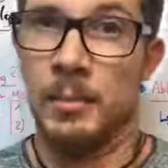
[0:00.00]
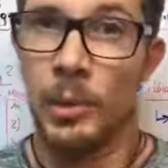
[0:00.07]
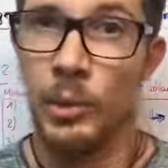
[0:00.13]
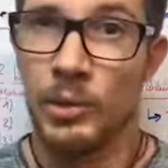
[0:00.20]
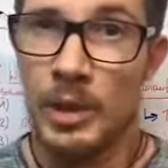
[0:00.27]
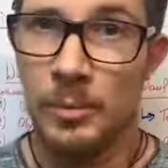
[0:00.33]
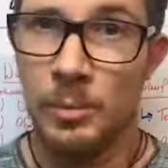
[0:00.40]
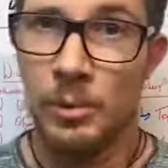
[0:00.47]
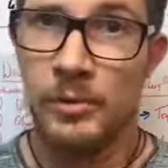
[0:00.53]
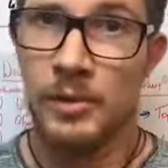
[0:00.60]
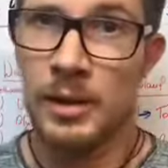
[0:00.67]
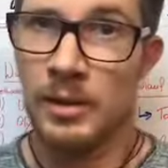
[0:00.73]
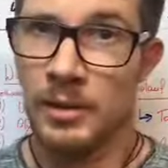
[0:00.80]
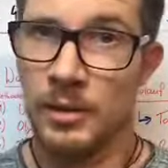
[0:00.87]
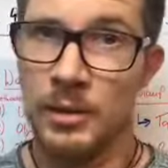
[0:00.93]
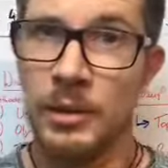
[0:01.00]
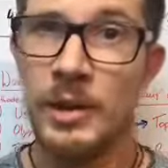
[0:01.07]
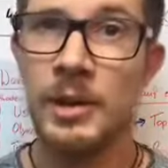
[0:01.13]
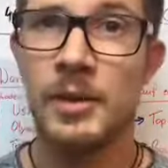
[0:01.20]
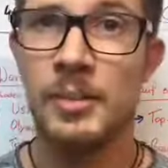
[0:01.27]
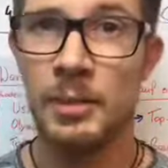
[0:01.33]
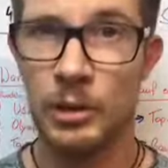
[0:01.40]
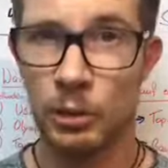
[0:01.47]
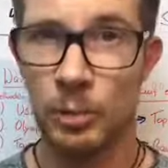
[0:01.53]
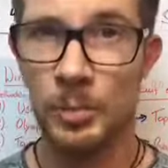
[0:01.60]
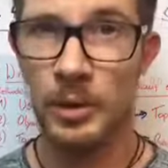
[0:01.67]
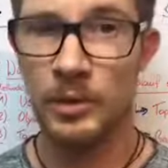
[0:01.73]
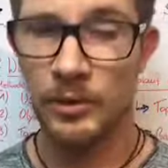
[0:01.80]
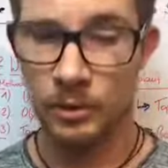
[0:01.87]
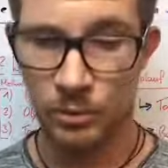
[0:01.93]
Proteinpulver hat nichts mit
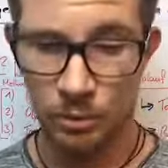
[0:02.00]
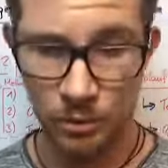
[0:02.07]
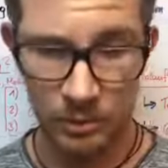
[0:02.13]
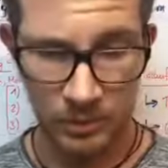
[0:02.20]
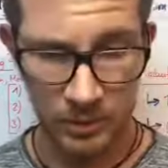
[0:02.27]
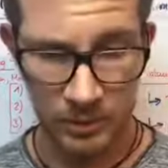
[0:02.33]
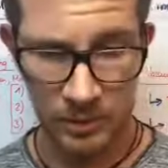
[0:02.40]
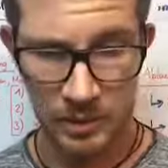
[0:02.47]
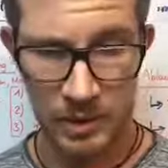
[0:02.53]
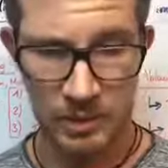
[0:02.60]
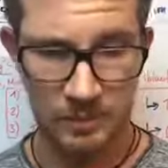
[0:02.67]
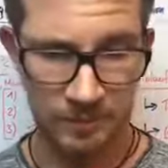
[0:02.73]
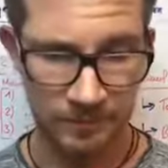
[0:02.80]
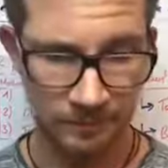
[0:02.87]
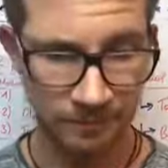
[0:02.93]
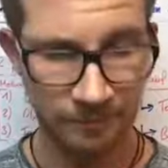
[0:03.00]
Doping zu tun, sondern